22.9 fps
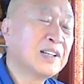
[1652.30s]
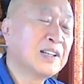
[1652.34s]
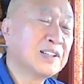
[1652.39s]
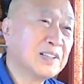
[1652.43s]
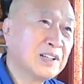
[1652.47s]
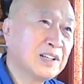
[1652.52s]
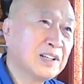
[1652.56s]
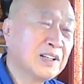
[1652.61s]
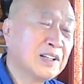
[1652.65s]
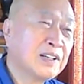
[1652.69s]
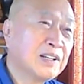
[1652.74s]

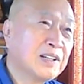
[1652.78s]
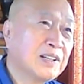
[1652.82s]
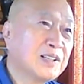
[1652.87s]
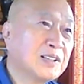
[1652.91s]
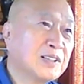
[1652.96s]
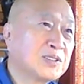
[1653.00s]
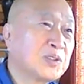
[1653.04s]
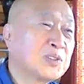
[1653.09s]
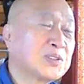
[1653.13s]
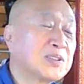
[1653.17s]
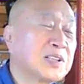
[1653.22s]
ね、
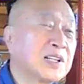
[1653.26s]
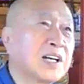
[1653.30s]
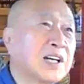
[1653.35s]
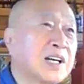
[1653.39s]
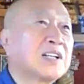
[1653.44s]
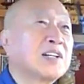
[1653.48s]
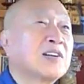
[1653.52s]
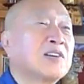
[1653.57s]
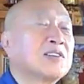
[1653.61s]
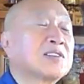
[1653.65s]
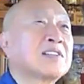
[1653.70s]
そして
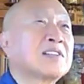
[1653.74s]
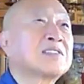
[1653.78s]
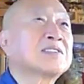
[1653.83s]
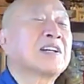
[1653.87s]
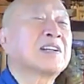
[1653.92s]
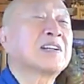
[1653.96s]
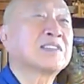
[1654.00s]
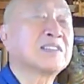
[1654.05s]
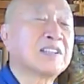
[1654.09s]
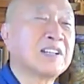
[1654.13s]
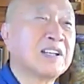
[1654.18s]
体を授
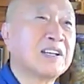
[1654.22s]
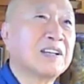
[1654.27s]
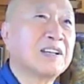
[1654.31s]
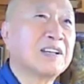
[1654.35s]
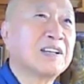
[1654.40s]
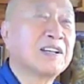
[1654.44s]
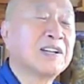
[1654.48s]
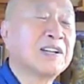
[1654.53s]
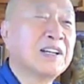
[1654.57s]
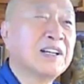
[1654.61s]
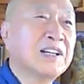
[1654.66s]
かっ
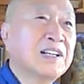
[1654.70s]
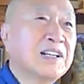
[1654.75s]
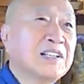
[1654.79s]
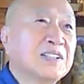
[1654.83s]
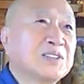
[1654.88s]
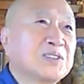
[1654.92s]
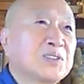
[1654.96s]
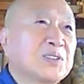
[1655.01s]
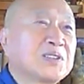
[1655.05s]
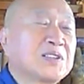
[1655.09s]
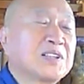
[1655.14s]
て、
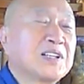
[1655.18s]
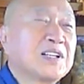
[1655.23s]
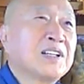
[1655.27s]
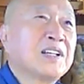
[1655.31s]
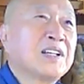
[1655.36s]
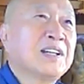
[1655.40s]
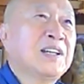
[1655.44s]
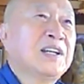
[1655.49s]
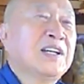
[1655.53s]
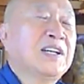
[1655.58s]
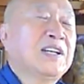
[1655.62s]
そし
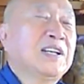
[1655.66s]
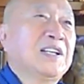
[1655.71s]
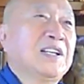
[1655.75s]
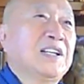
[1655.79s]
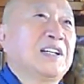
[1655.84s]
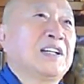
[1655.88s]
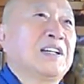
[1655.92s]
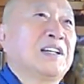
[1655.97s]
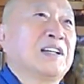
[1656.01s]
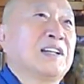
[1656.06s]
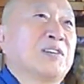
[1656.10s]
て、
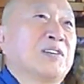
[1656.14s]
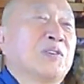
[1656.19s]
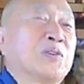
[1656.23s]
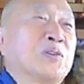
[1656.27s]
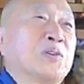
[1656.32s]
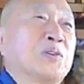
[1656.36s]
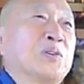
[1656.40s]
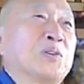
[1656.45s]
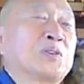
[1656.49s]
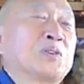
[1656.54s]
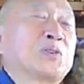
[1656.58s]
えー、こ
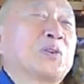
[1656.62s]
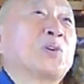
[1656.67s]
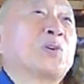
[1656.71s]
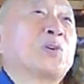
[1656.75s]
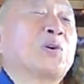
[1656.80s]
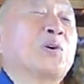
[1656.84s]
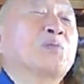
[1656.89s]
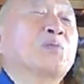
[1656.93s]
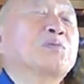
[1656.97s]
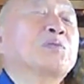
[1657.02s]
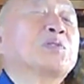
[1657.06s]
の諸行